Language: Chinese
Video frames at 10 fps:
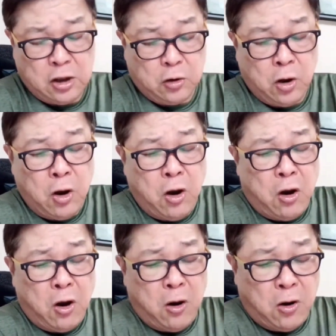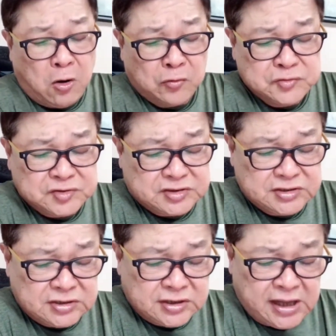共
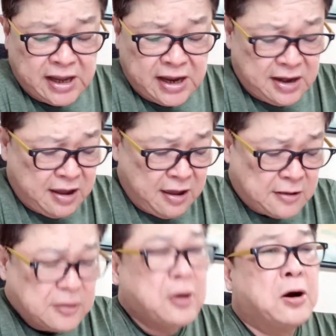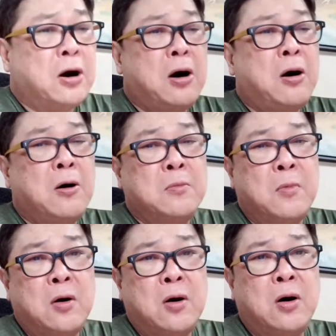此一念幽
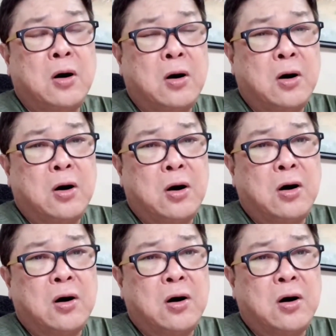梦。